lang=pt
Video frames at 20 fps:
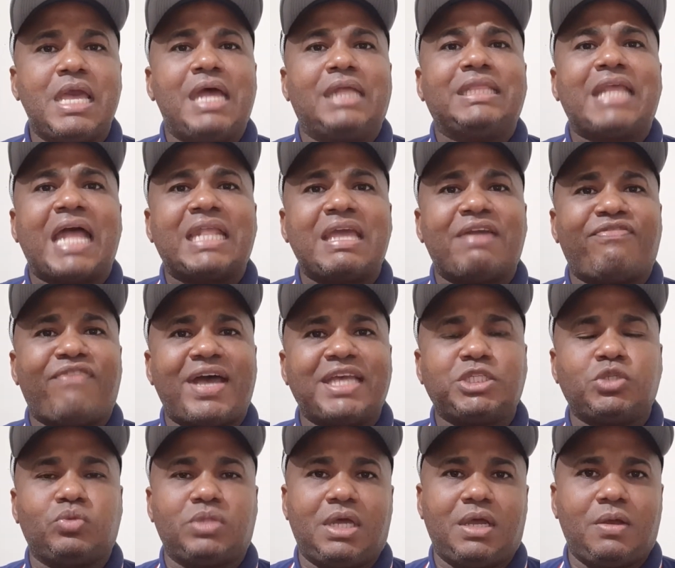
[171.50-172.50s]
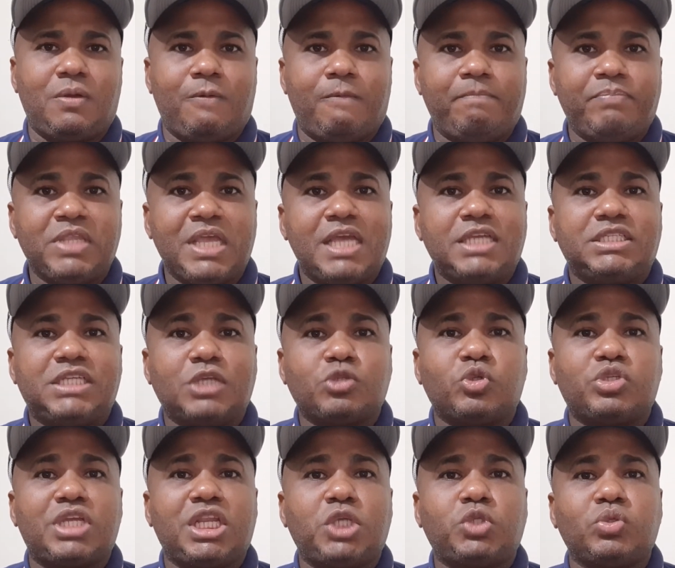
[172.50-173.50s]
Nada é fácil, não. Jesus
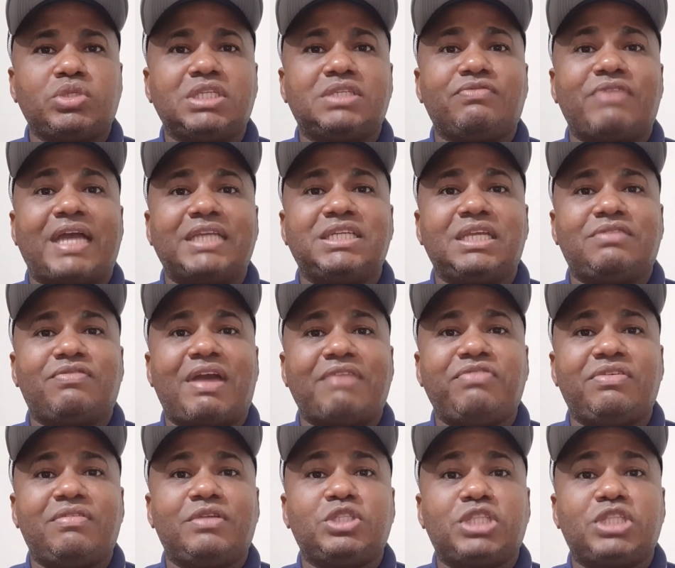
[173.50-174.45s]
Cristo disse, a gente vai,